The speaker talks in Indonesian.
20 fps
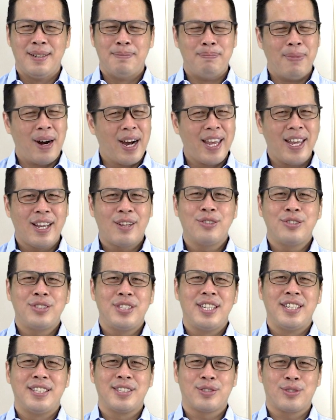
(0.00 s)

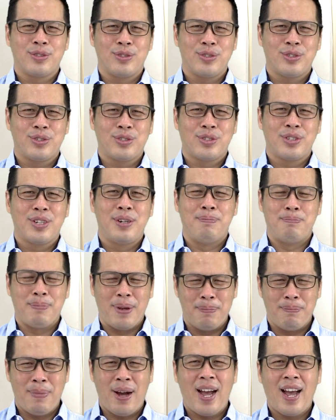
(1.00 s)
Mengikuti Yesus
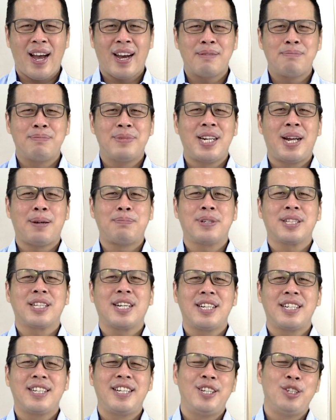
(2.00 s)
memang akan
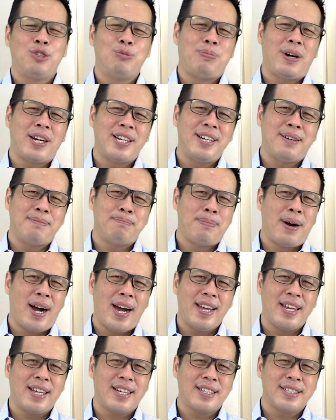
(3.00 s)
mendapatkan kehidupan yang
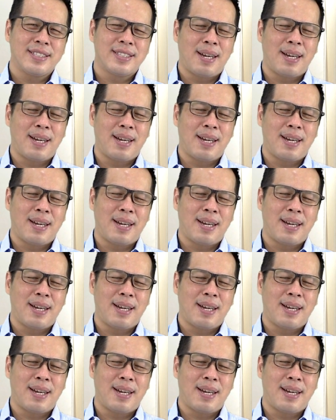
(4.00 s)
baik.